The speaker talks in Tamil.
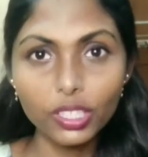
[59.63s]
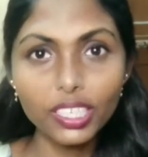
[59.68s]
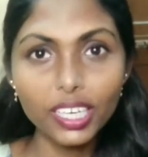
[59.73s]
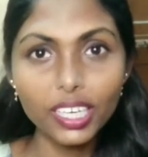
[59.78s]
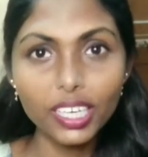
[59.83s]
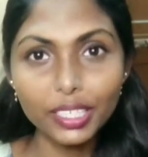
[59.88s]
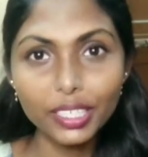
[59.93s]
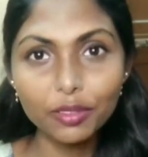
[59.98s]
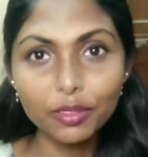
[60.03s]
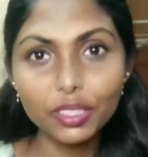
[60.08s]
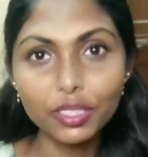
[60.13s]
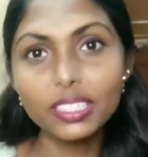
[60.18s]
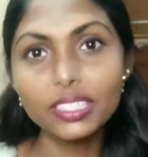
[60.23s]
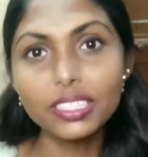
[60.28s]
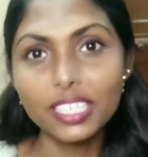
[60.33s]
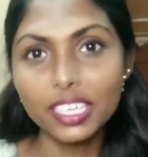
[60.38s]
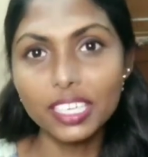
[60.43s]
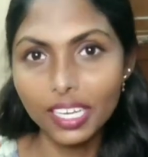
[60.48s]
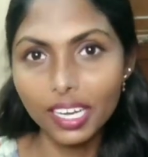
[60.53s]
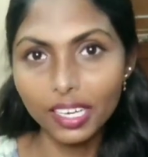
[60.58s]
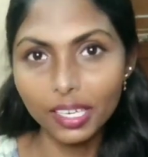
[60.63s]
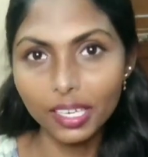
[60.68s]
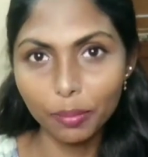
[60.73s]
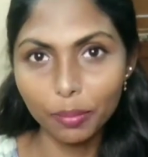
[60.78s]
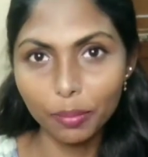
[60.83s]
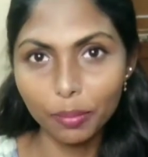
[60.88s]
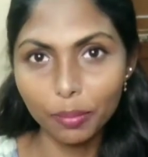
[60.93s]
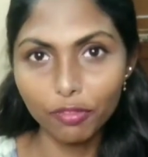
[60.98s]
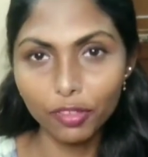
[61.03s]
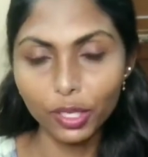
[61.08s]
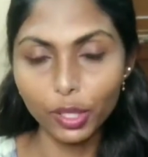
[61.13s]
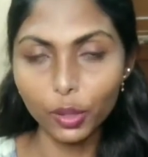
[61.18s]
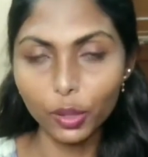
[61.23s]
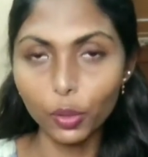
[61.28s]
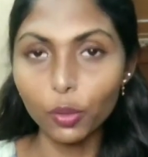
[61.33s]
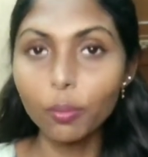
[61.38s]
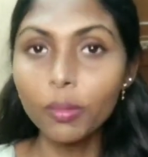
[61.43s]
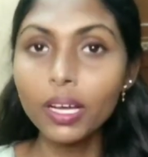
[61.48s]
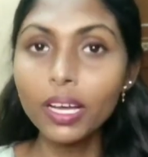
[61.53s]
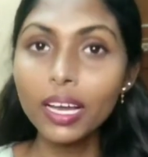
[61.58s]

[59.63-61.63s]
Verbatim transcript: கண்ணு வந்து ட்ரை ஆகிற மாதிரி ஃபீல் இருக்கும்